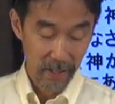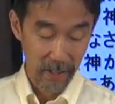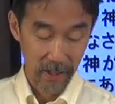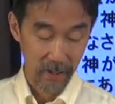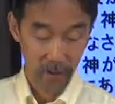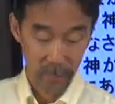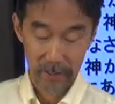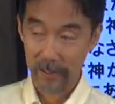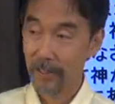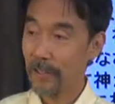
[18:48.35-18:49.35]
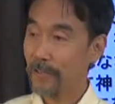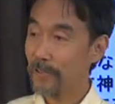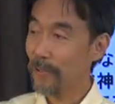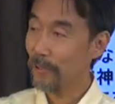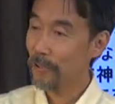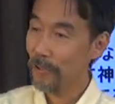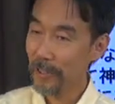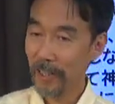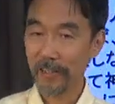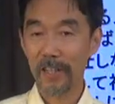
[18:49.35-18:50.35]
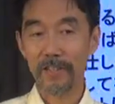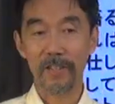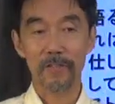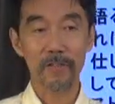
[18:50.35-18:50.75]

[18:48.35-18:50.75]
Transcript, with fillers: えおりましたその教会に対し